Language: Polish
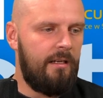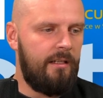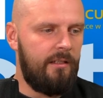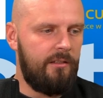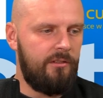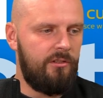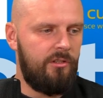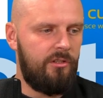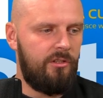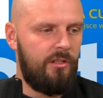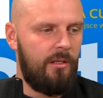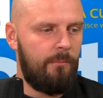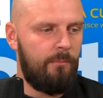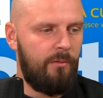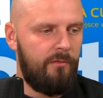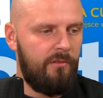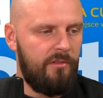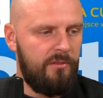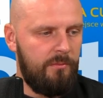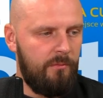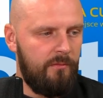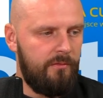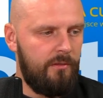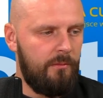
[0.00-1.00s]
gdzieś tam
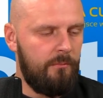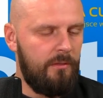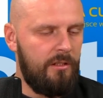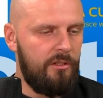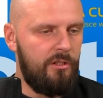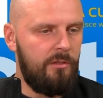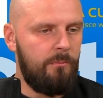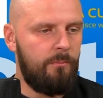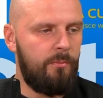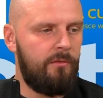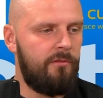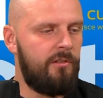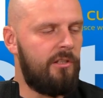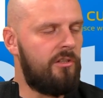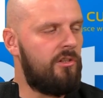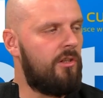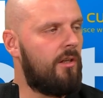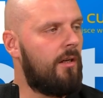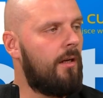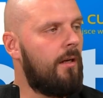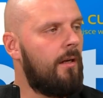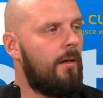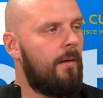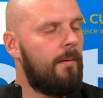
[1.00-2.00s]
powiedzmy w tym naszym
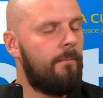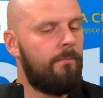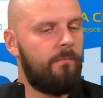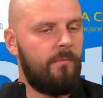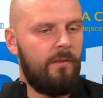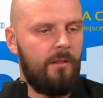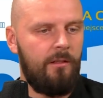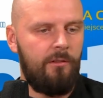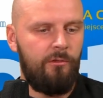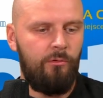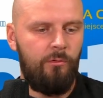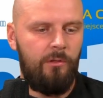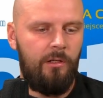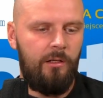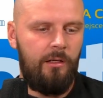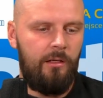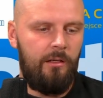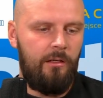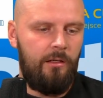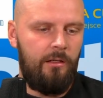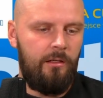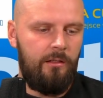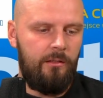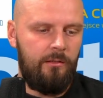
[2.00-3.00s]
powiecie, mm,
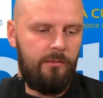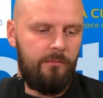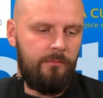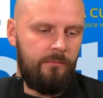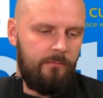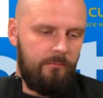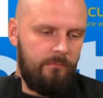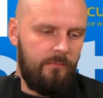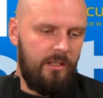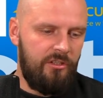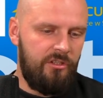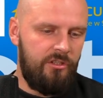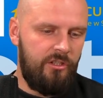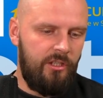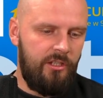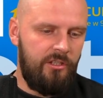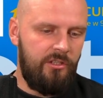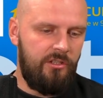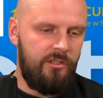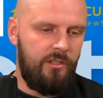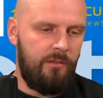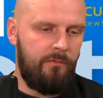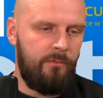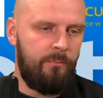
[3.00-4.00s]
która na
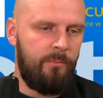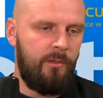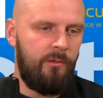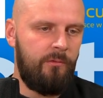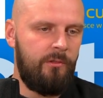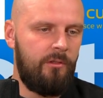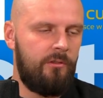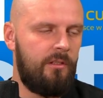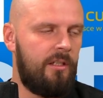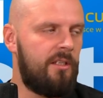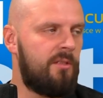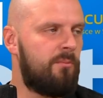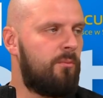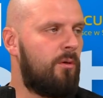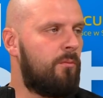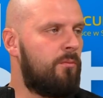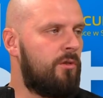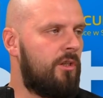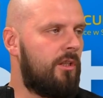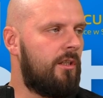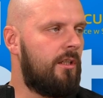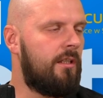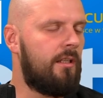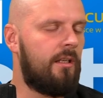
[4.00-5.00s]
szczęście wypełniona jest po
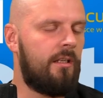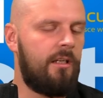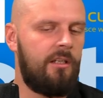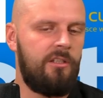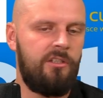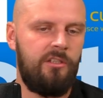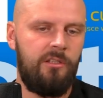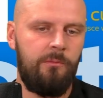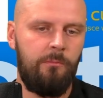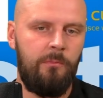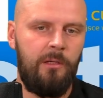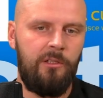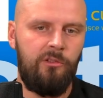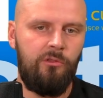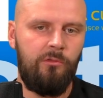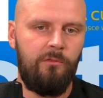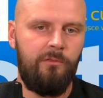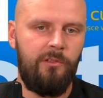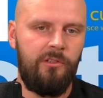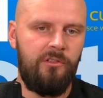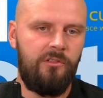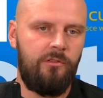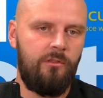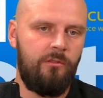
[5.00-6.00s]
brzegi na każdym meczu,
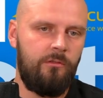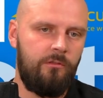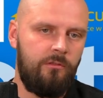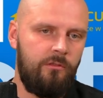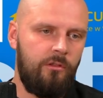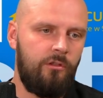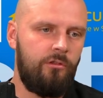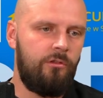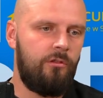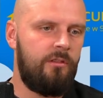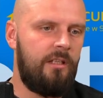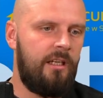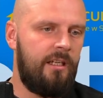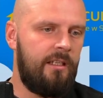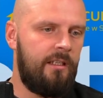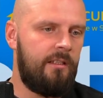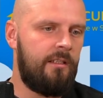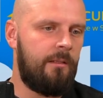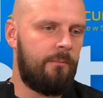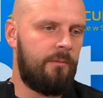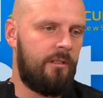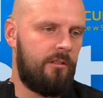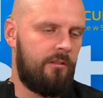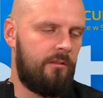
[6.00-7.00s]
więc to, no to daje
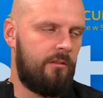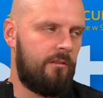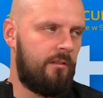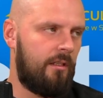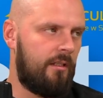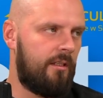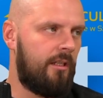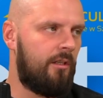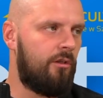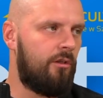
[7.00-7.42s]
nam da, takiego